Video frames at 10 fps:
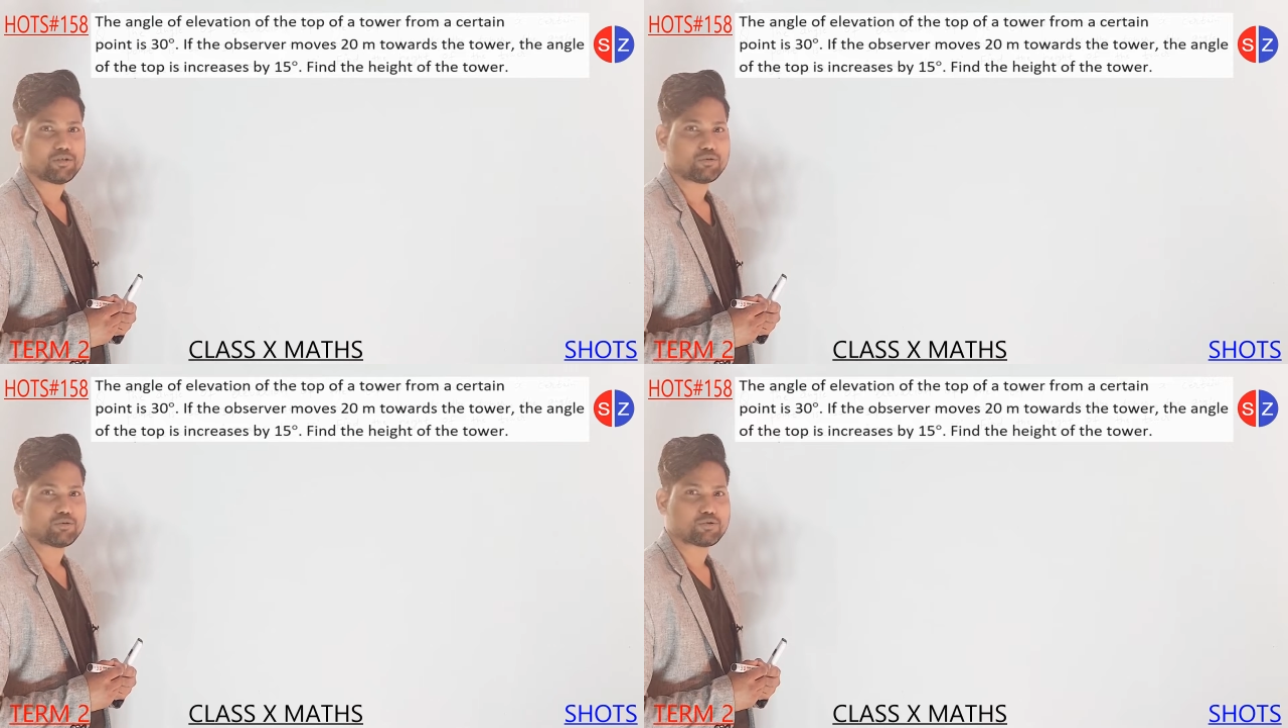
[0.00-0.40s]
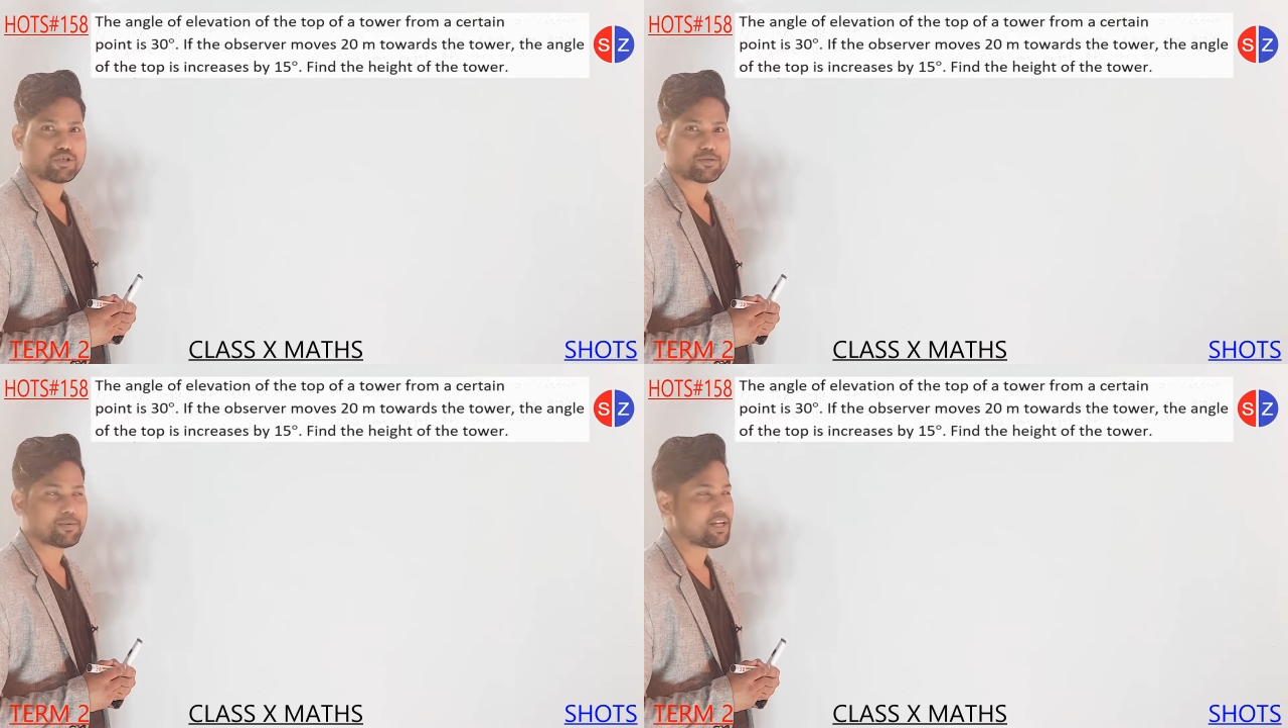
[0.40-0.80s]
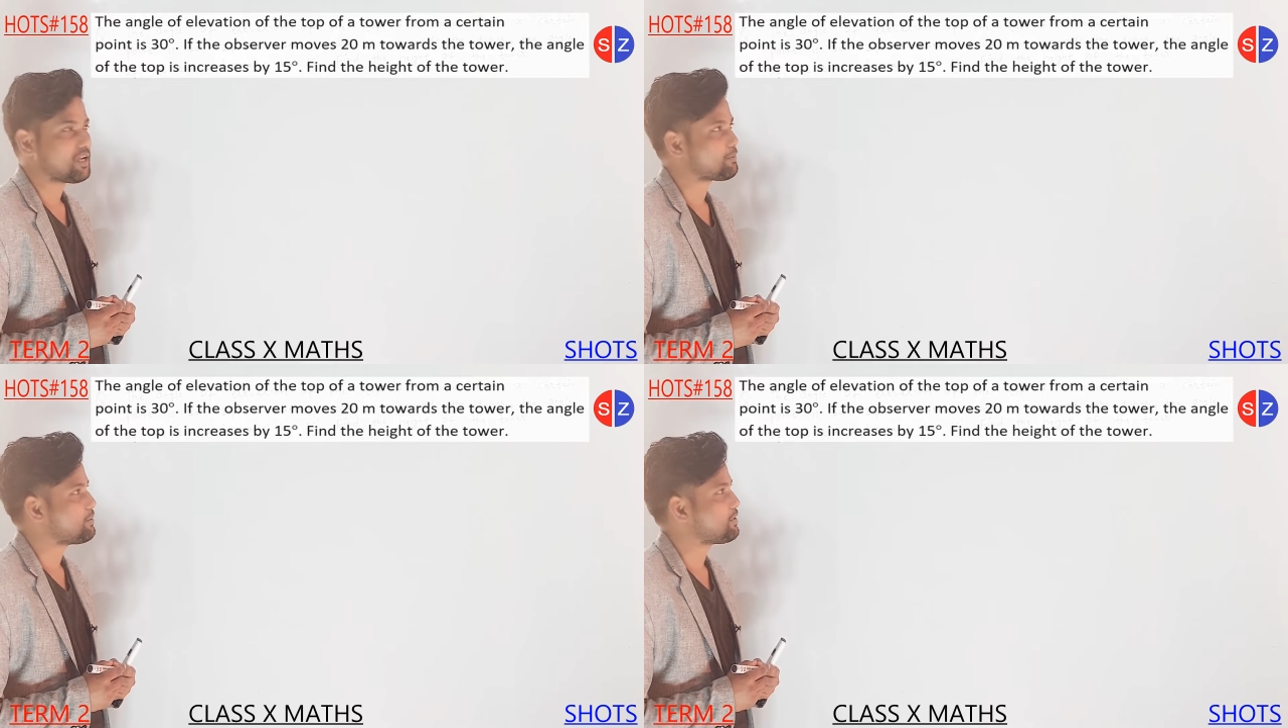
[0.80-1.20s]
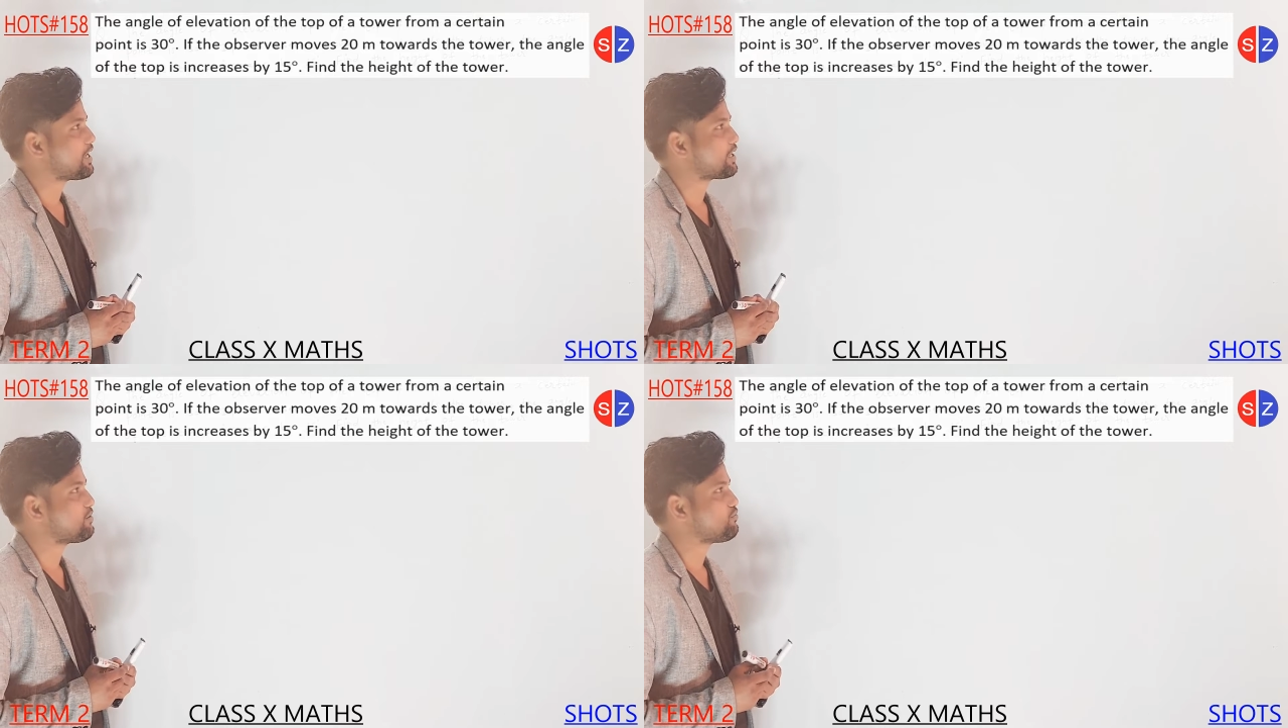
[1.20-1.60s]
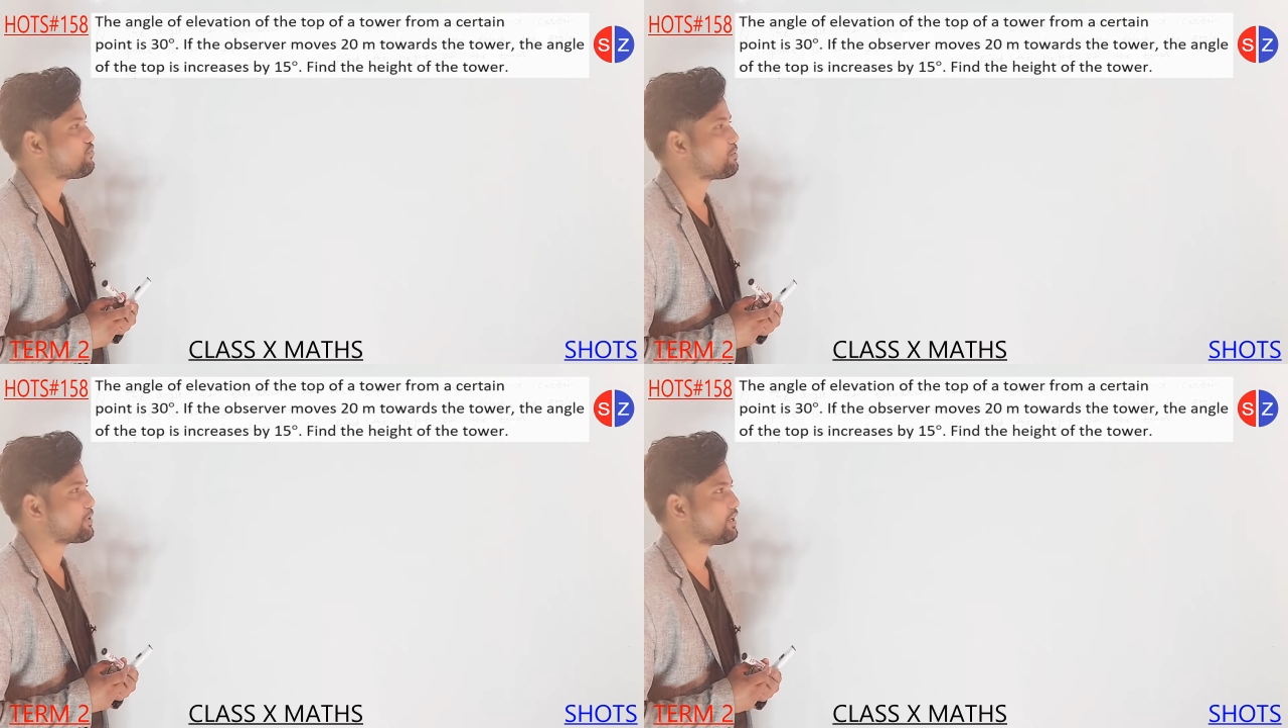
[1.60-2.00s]
तो सबसे पहले यहाँ पे हम डायग्राम
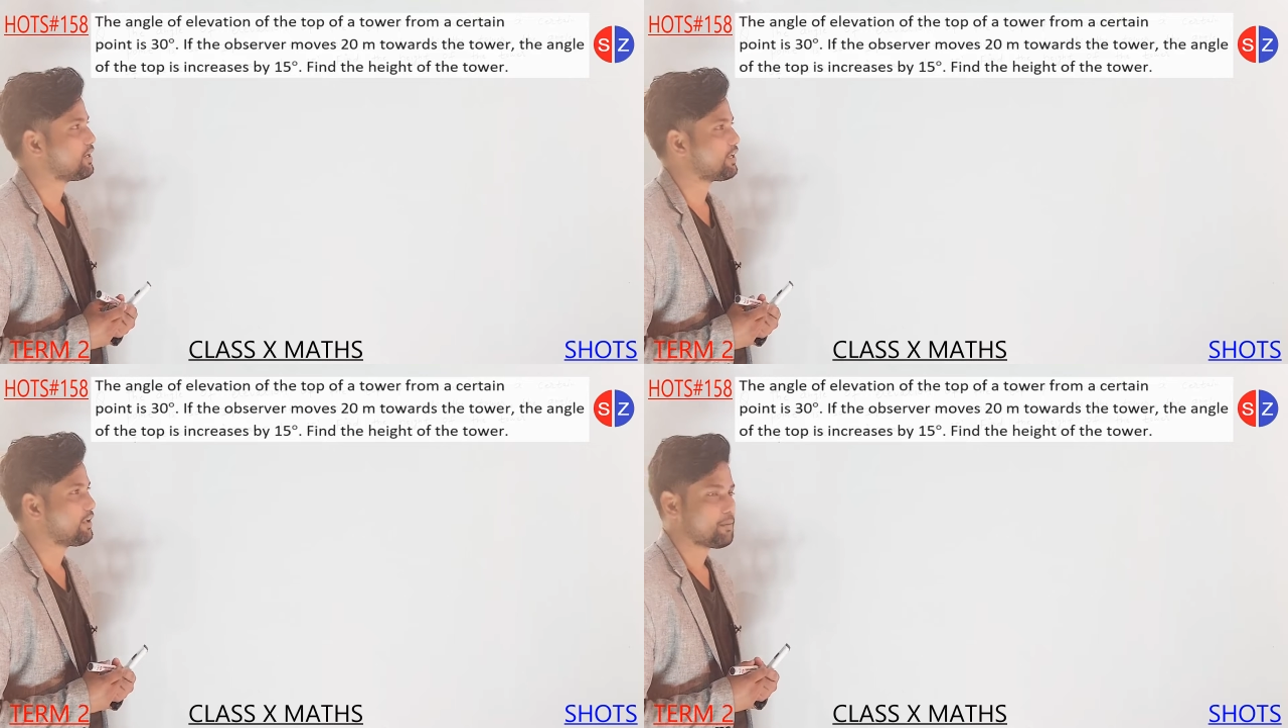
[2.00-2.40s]
फॉर्म कर लेंगे